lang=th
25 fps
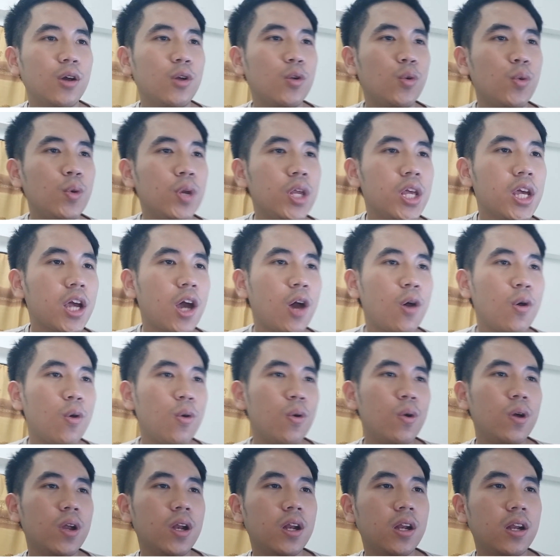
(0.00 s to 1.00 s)
คู่นี้เขา
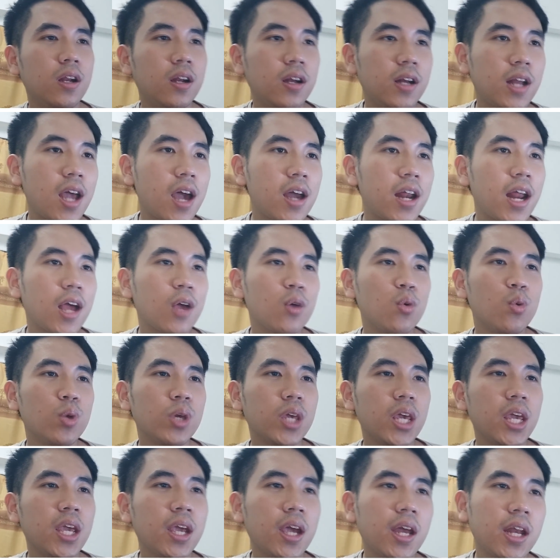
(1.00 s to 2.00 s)
น่ารักกุ้ง
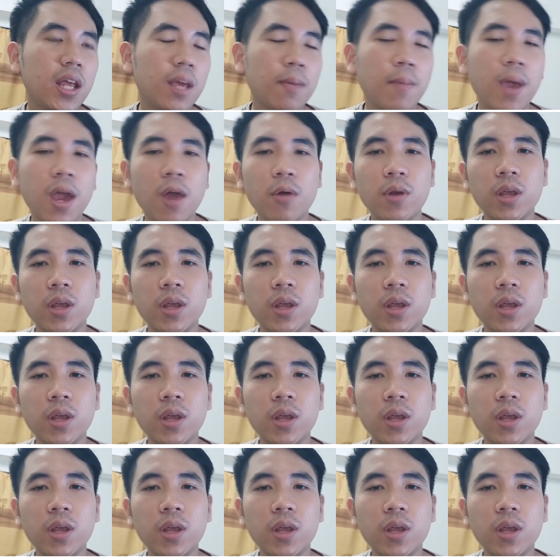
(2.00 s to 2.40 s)
กิ้งกระดิกแมว